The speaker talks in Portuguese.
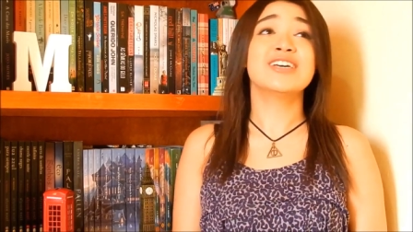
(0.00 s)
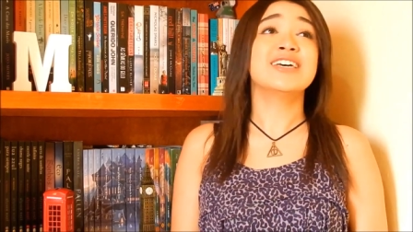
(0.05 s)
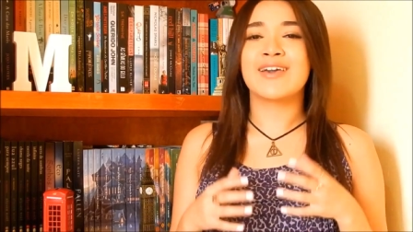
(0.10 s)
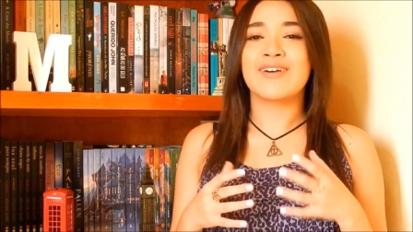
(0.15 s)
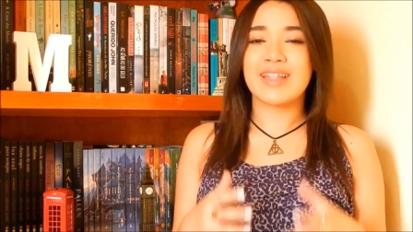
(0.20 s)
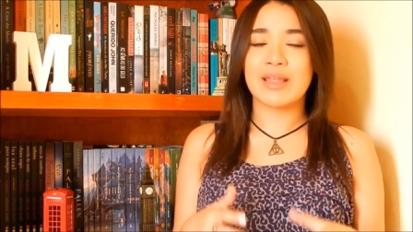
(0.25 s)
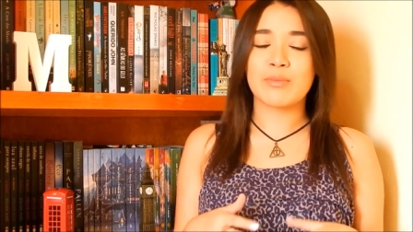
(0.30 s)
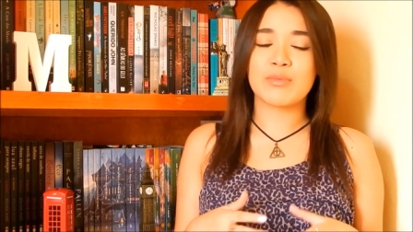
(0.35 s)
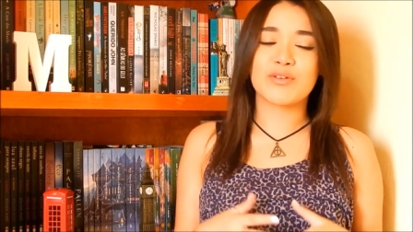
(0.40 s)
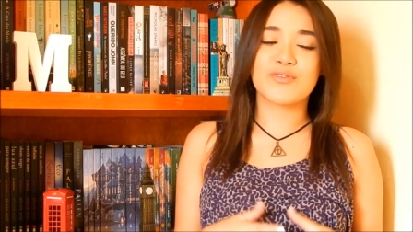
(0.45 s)
E
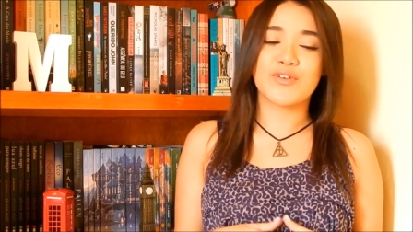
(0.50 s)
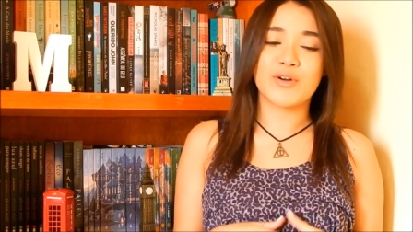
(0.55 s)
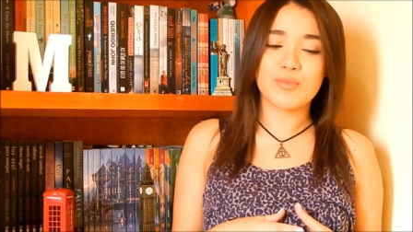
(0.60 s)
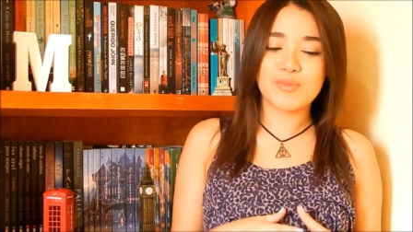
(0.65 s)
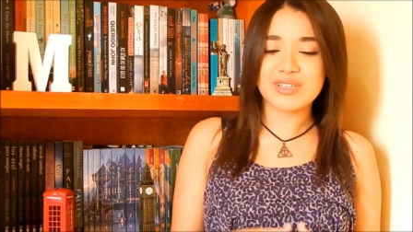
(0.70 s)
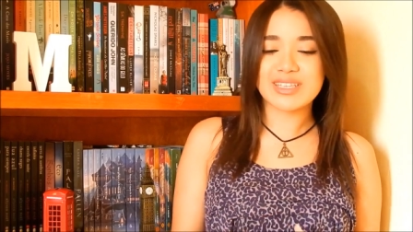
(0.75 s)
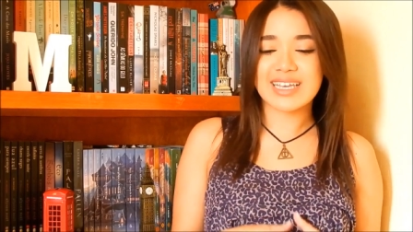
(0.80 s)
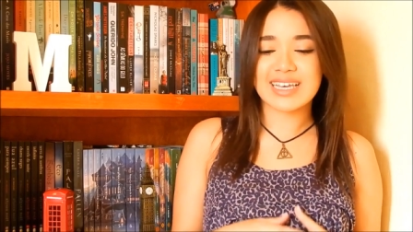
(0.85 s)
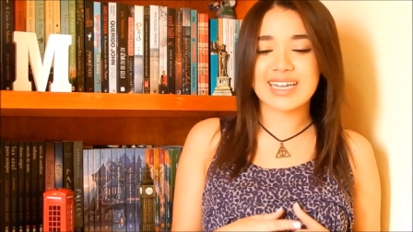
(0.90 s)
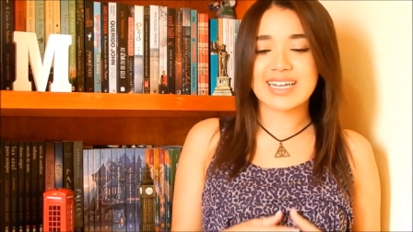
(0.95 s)
eu lembro que foi
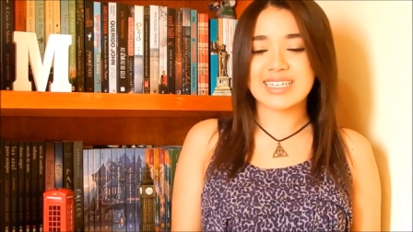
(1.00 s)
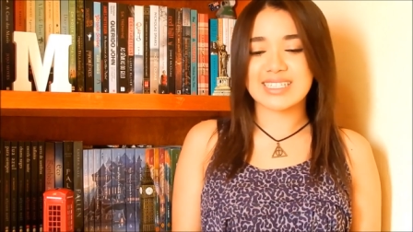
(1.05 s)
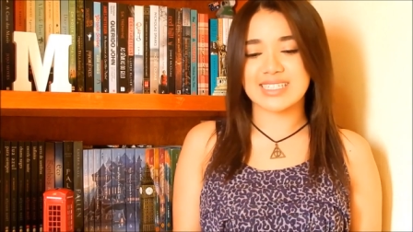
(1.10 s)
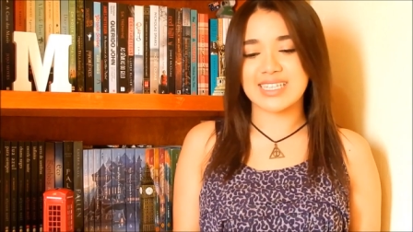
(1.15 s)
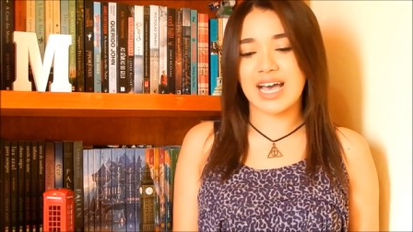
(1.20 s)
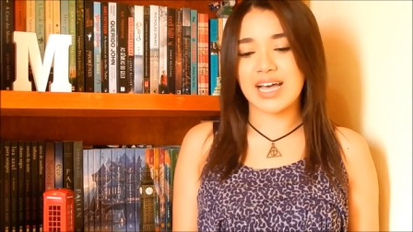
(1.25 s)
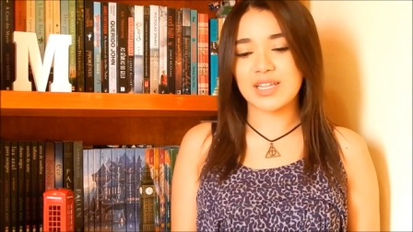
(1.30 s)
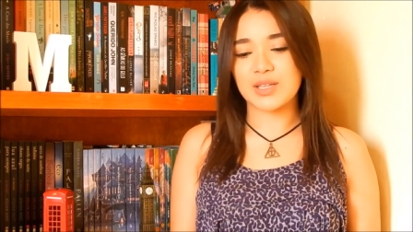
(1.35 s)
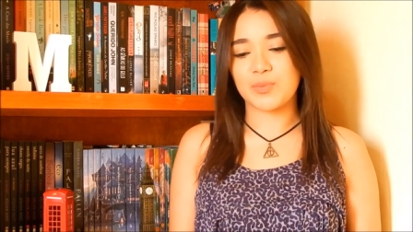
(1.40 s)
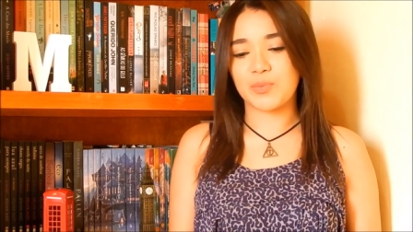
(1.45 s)
muito
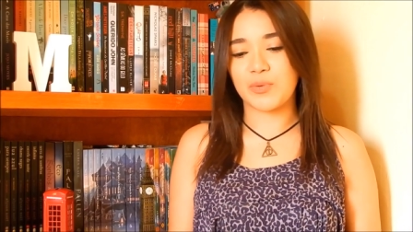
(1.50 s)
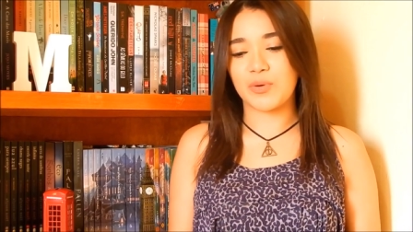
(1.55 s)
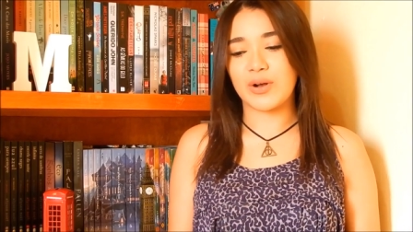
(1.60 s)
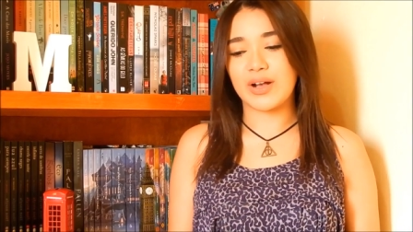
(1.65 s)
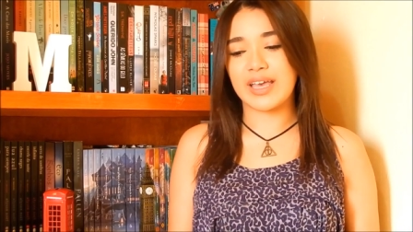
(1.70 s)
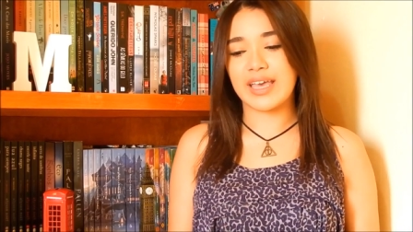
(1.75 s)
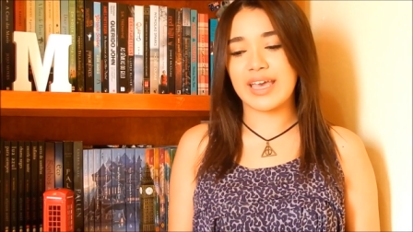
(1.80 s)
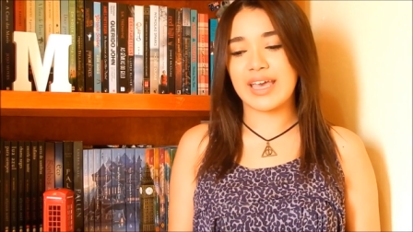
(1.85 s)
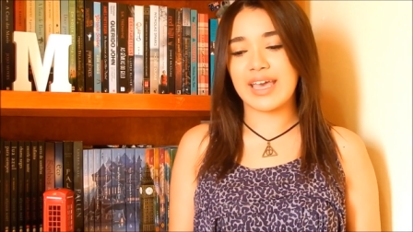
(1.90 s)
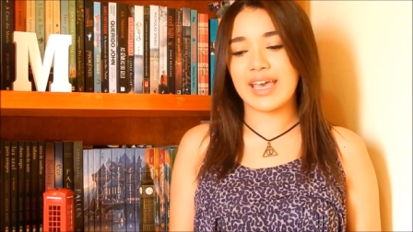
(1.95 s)
engraçado
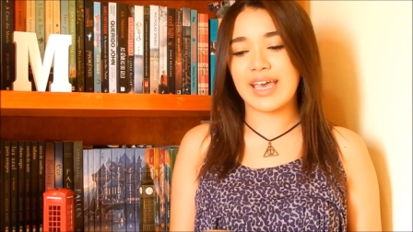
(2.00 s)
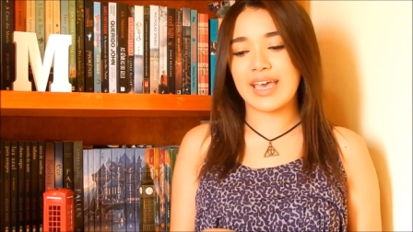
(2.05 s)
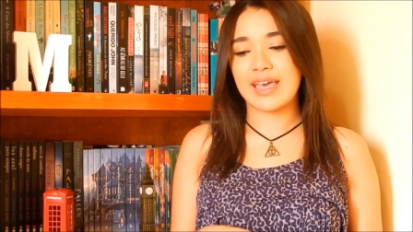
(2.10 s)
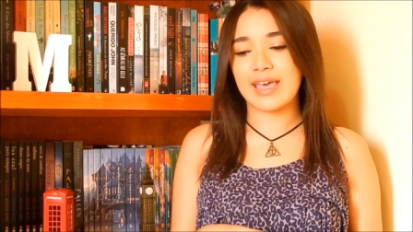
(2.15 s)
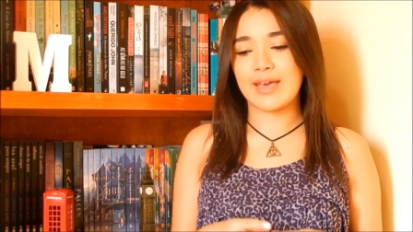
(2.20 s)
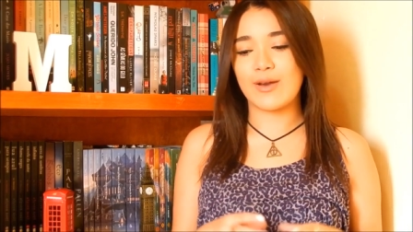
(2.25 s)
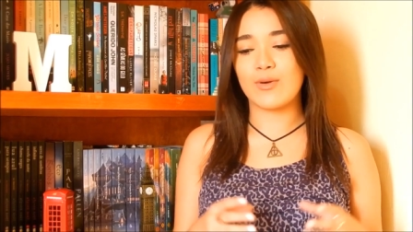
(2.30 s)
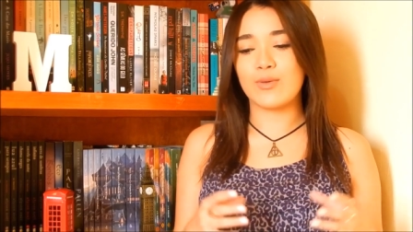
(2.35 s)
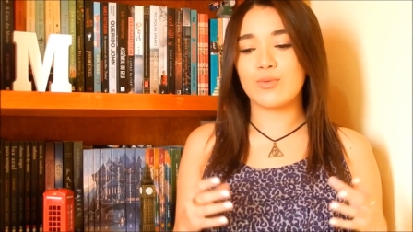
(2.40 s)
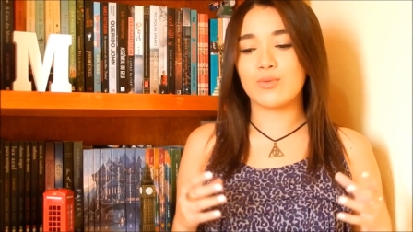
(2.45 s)
porque
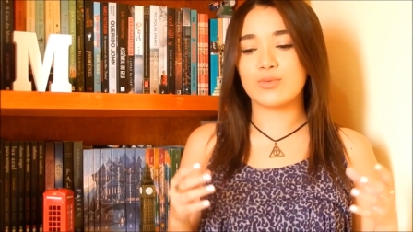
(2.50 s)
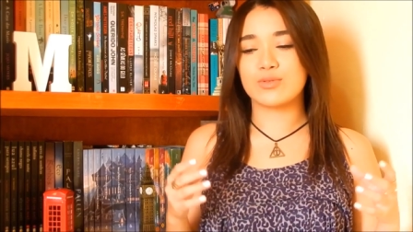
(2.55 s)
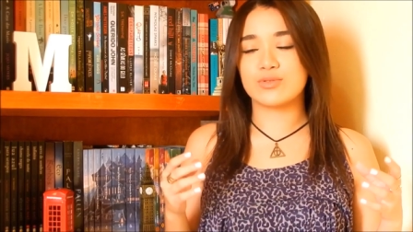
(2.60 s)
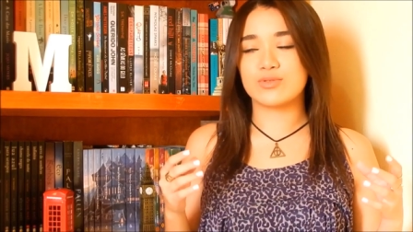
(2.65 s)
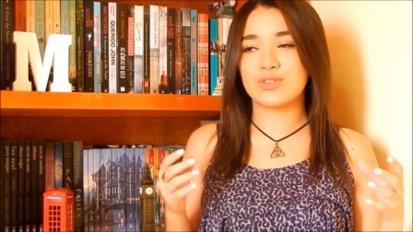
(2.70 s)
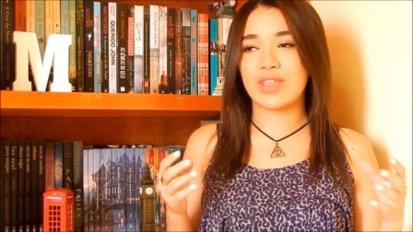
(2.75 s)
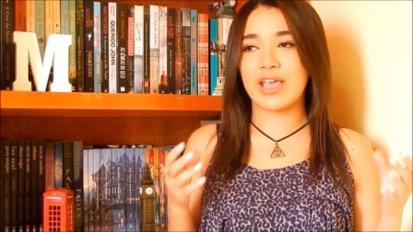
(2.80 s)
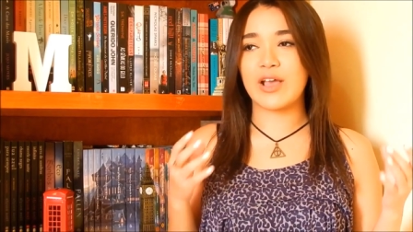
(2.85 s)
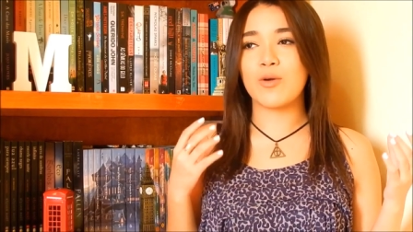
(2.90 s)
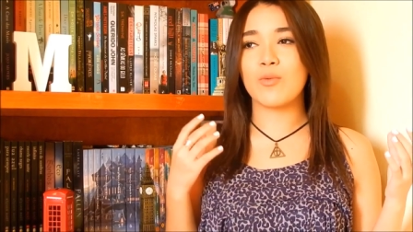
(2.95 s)
eu
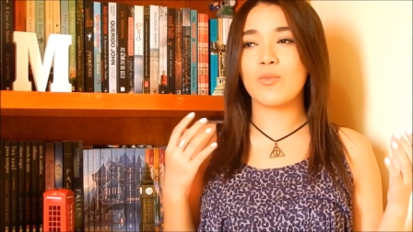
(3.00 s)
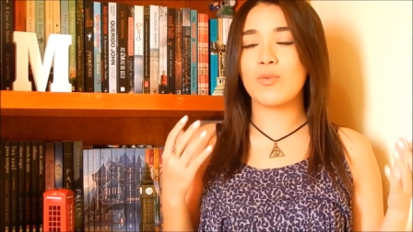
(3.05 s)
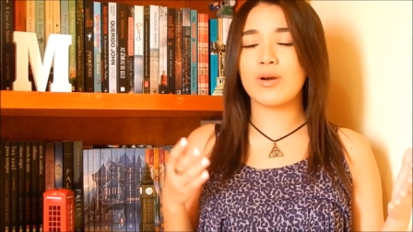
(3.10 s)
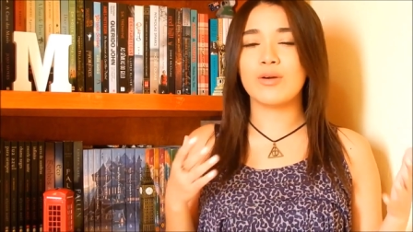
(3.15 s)
tenho